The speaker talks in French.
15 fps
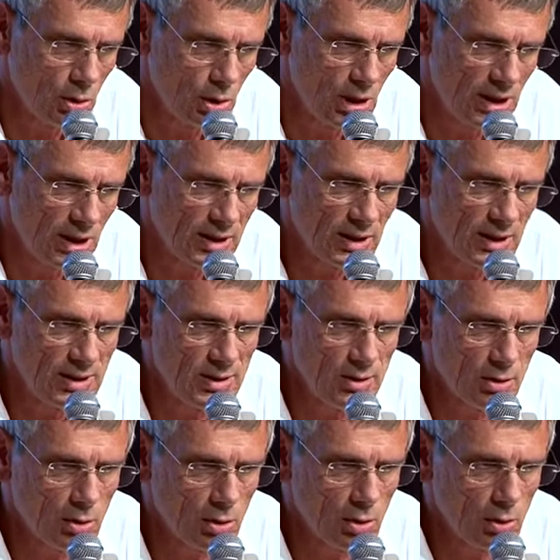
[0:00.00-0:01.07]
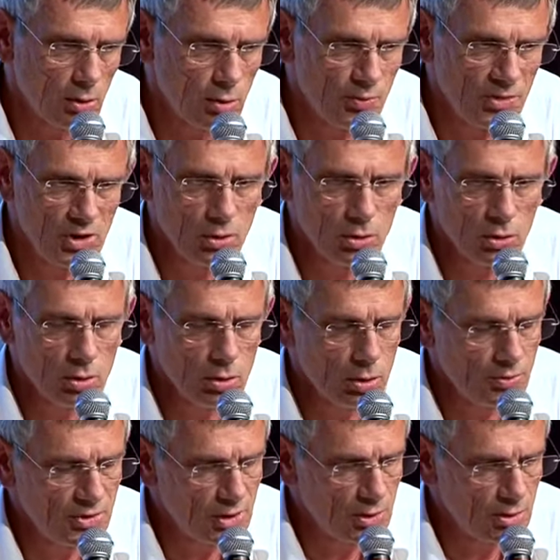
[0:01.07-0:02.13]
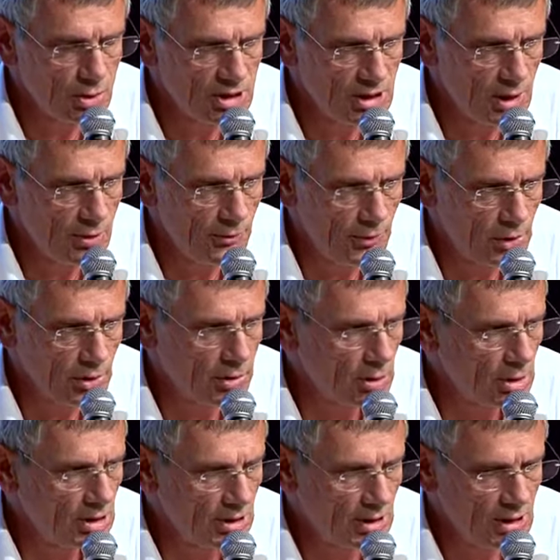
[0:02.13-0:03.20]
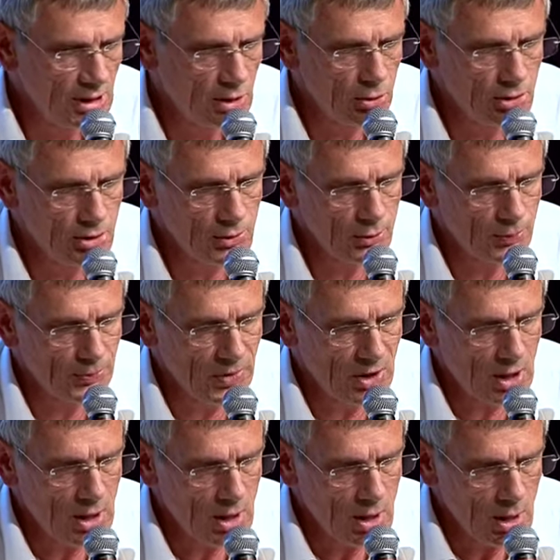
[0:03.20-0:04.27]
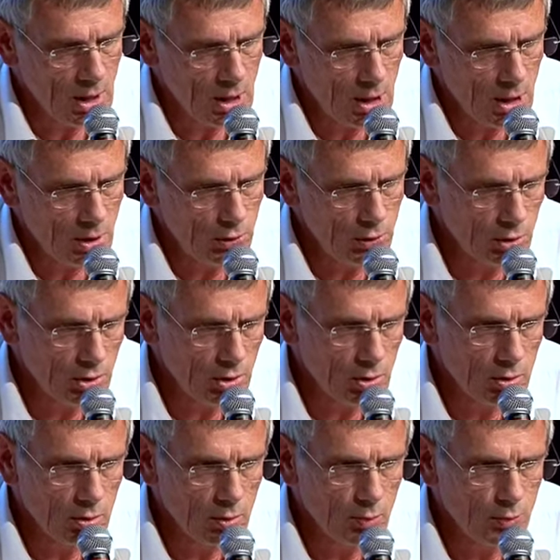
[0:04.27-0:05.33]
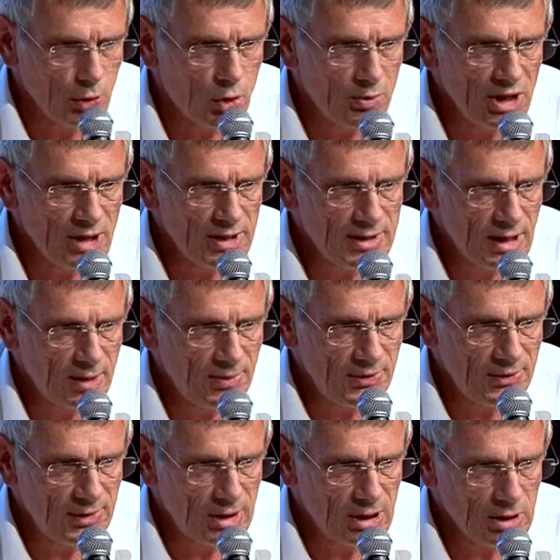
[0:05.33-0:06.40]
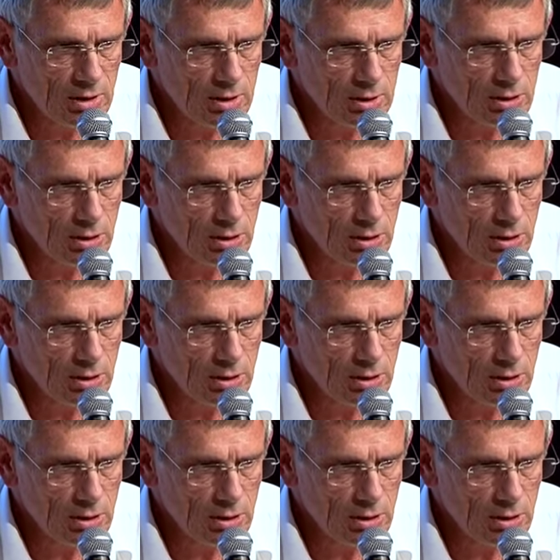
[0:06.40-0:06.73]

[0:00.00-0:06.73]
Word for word: à la crise de psycho, psychosociale forte qu'il y a eu chez eux. Donc, première étape, c'est